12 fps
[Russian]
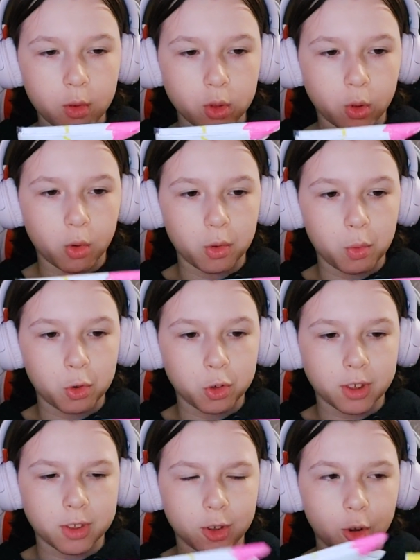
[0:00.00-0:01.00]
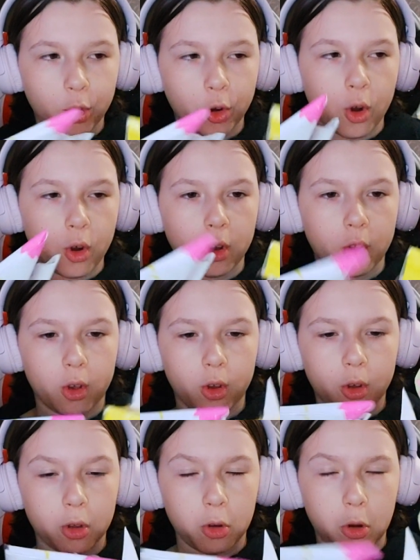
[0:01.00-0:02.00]
и вот такой, можно сказать, ро
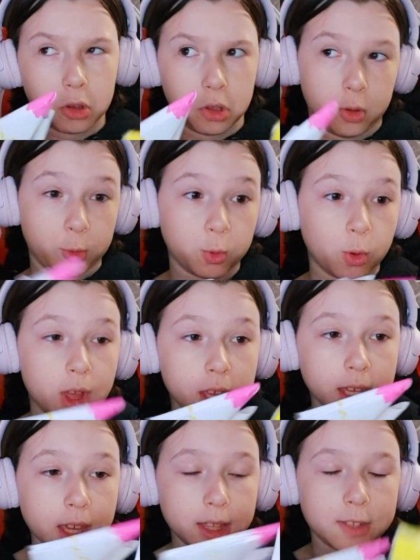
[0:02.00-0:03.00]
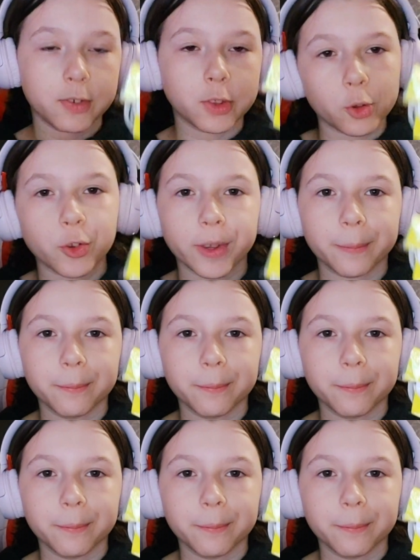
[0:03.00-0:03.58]
э, рок на носу и цветочки